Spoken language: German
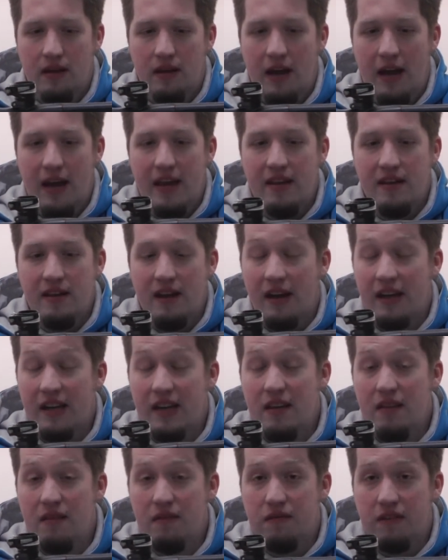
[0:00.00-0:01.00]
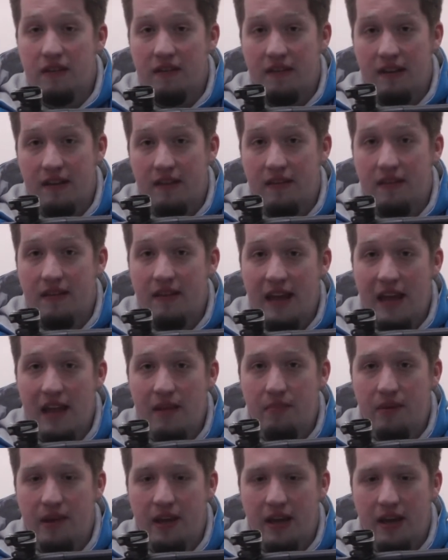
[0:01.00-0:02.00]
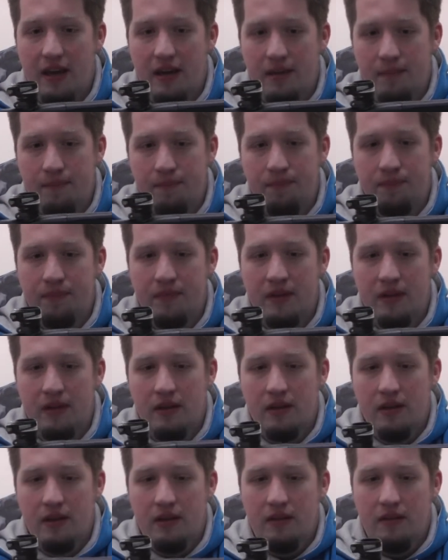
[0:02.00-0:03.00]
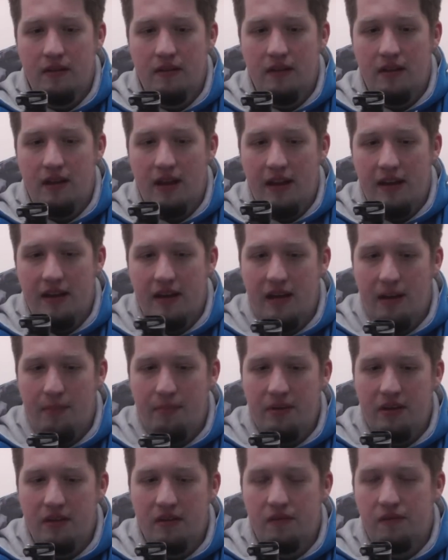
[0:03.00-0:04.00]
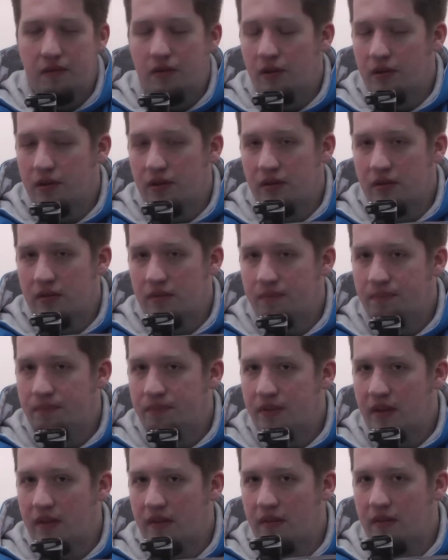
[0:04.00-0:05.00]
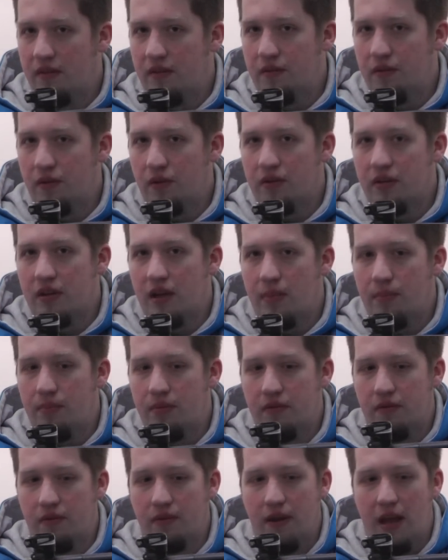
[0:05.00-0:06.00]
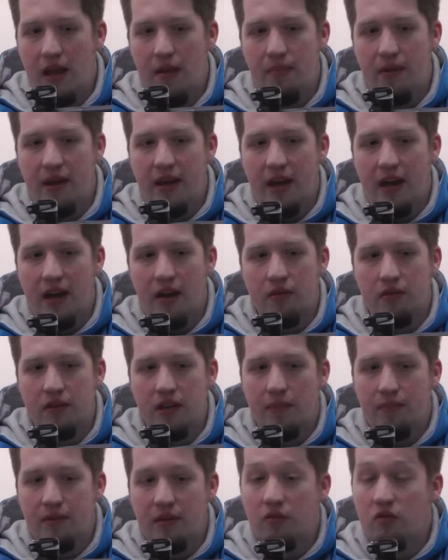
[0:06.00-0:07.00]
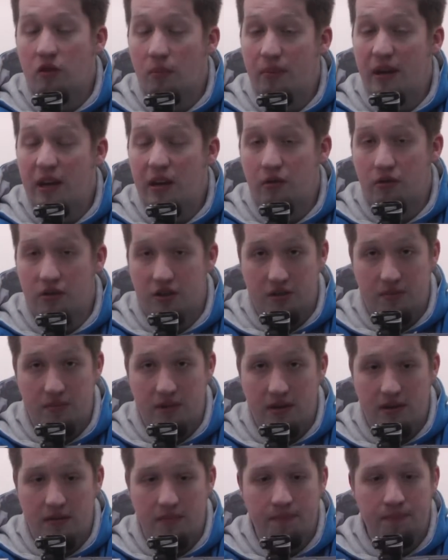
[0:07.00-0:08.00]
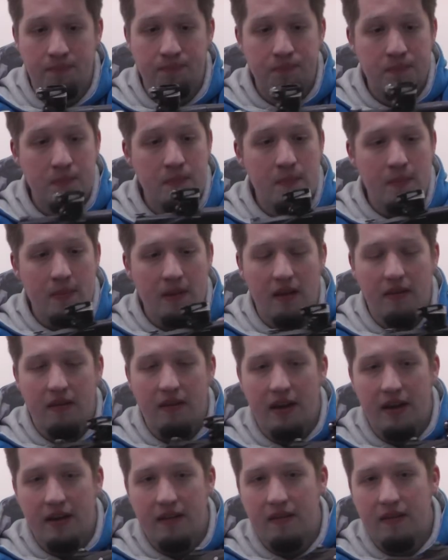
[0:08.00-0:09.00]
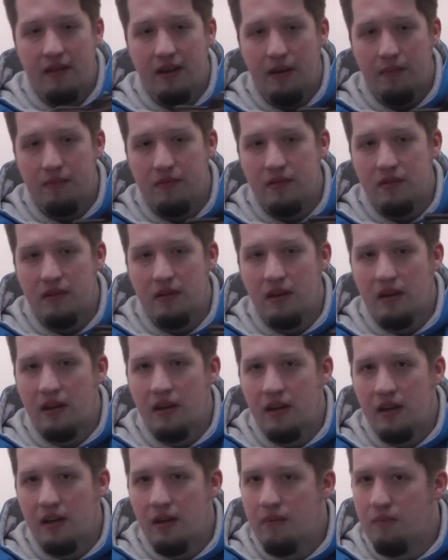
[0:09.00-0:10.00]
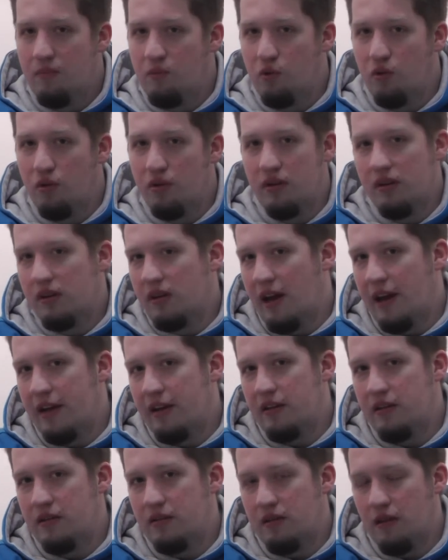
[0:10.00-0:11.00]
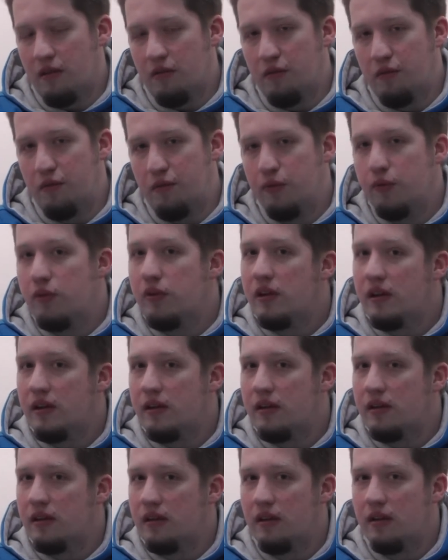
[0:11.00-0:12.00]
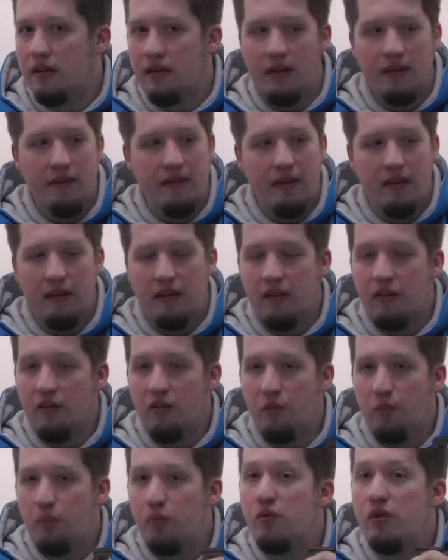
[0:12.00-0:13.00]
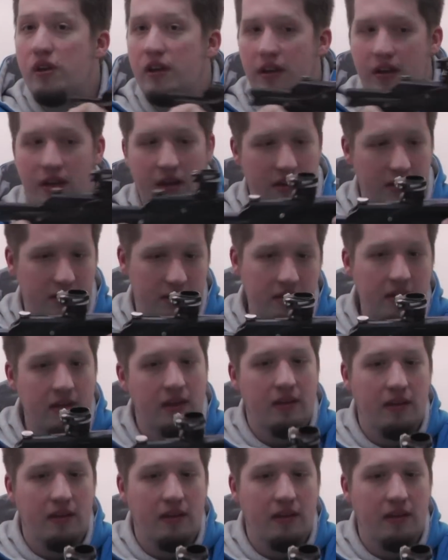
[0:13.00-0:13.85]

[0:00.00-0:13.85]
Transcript: einen nach innen versetzten LPR, diese kleine Kappe hier vorne, das ist die Frontkappe von LPR und ihr habt den Torpedo nicht mehr. Das heißt, ihr habt im Grunde eigentlich das Gefühl, äh, als hättet ihr einen Spoolie in der Hand.